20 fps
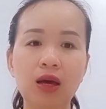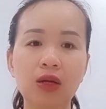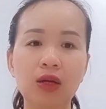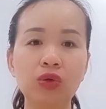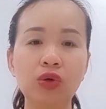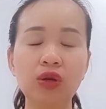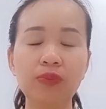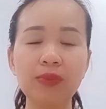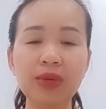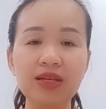
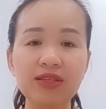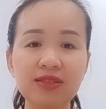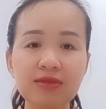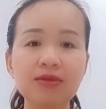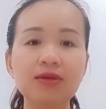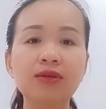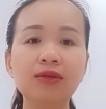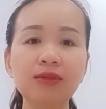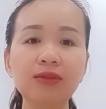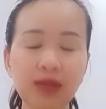rồi bị
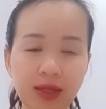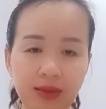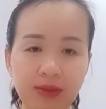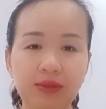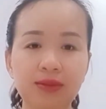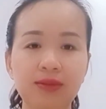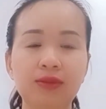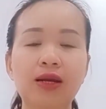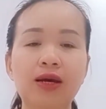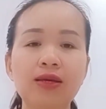dị ứng
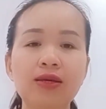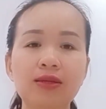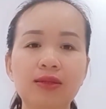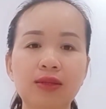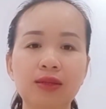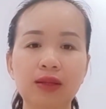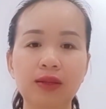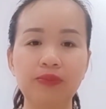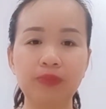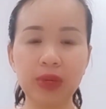đấy
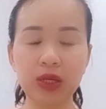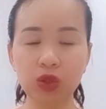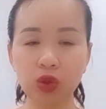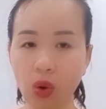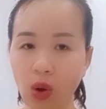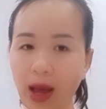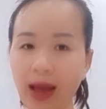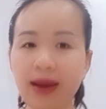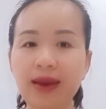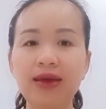mình
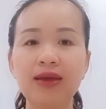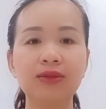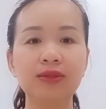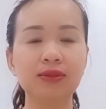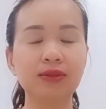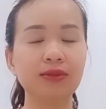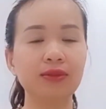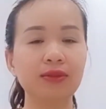thoa lên